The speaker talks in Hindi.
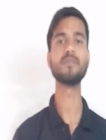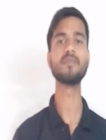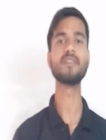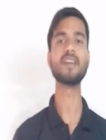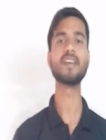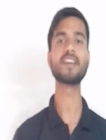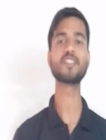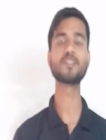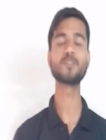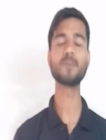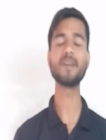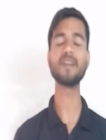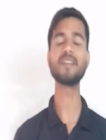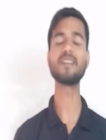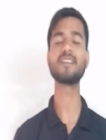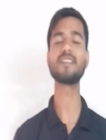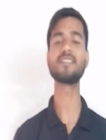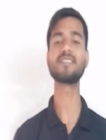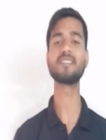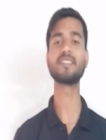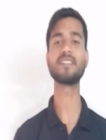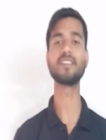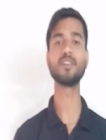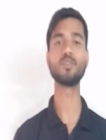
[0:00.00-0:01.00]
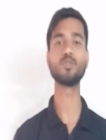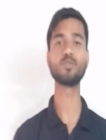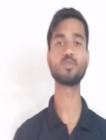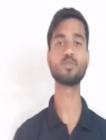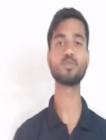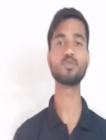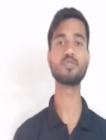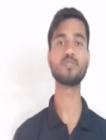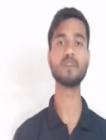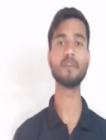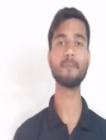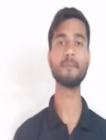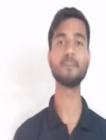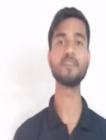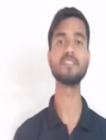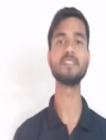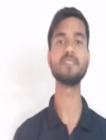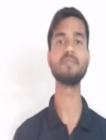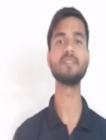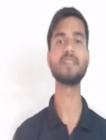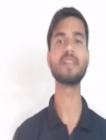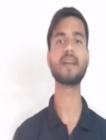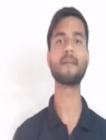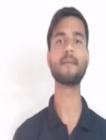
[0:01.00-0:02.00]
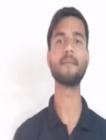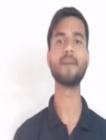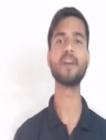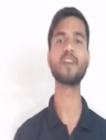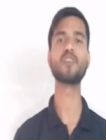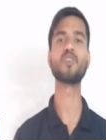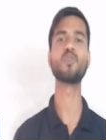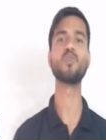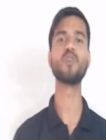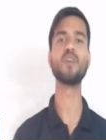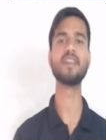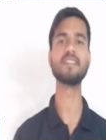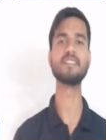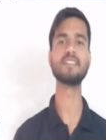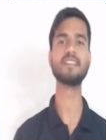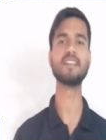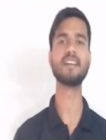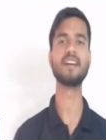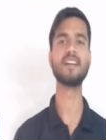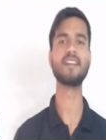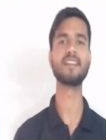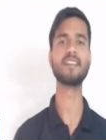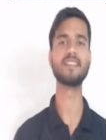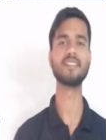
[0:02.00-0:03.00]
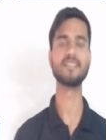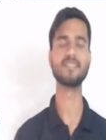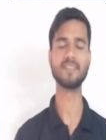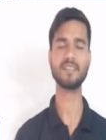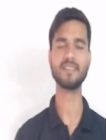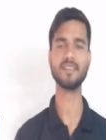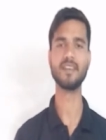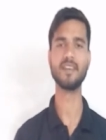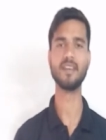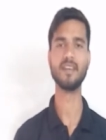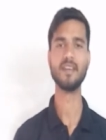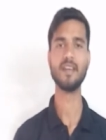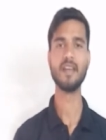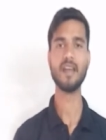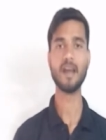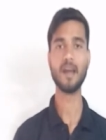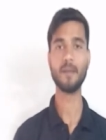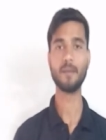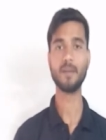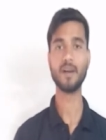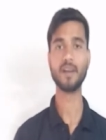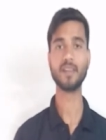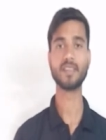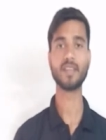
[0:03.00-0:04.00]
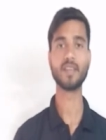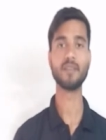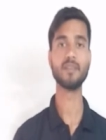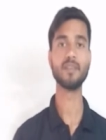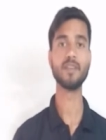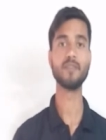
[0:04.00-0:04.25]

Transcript: एक्सपेंड कर सकते हैं दो जीबी तक माइक्रो एस कार्ड के जरिए अब बात करें